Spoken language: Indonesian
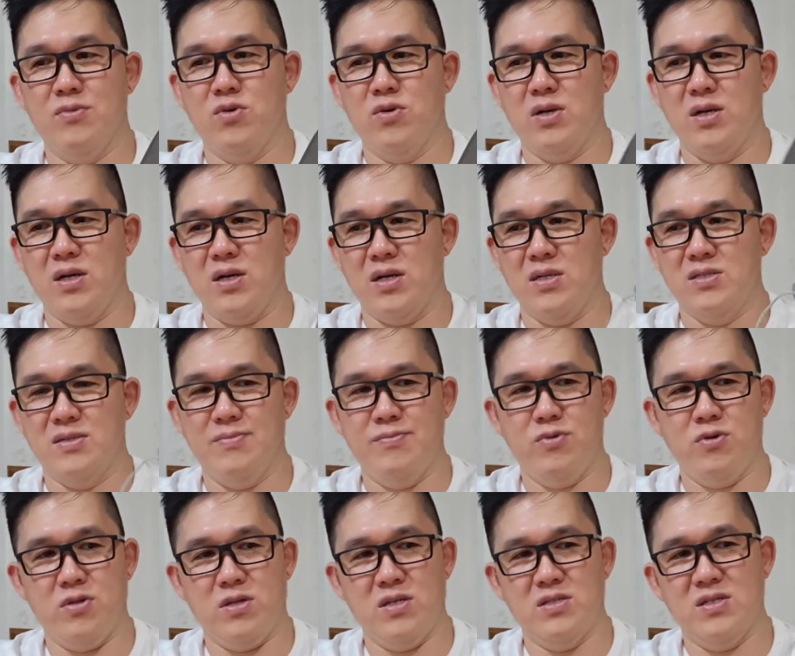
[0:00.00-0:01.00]
menggunakan
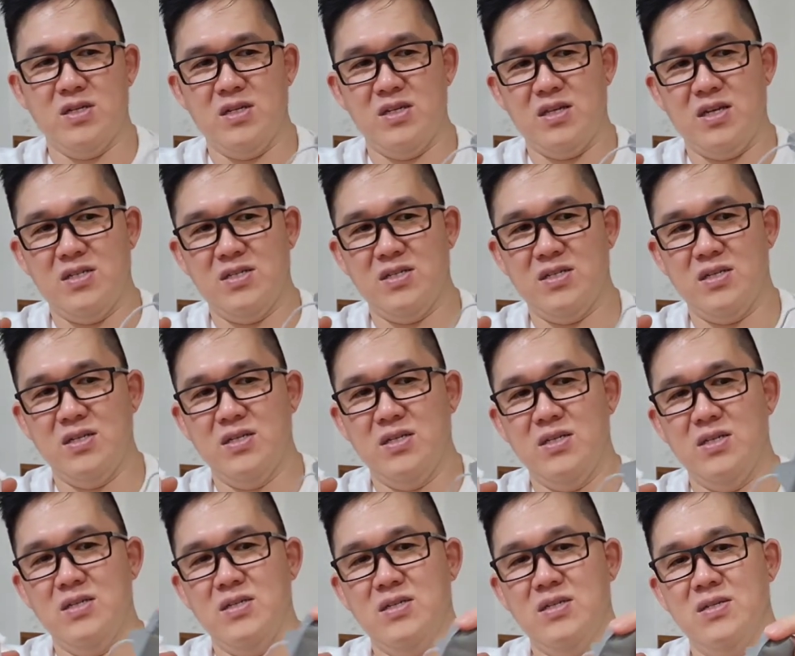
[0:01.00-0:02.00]
semprotan sanitizer
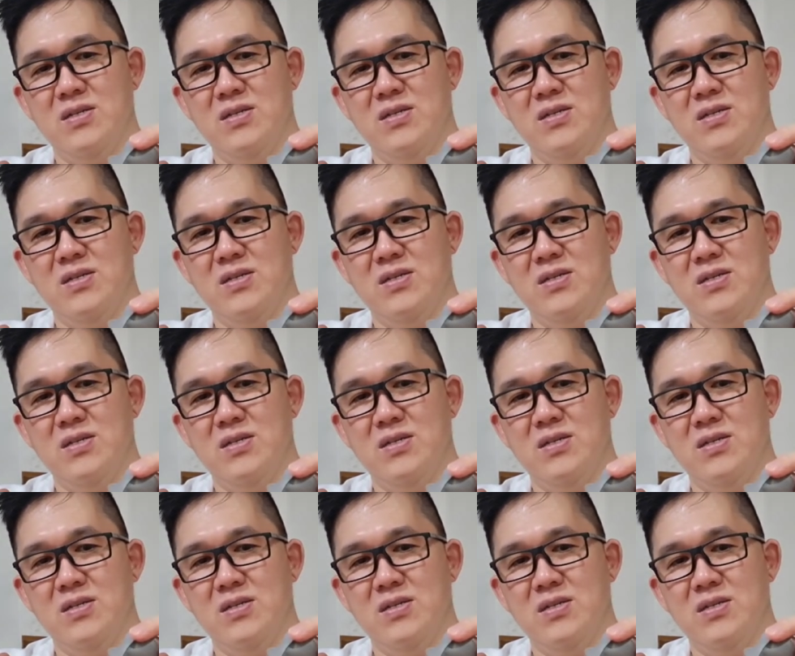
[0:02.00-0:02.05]
ini.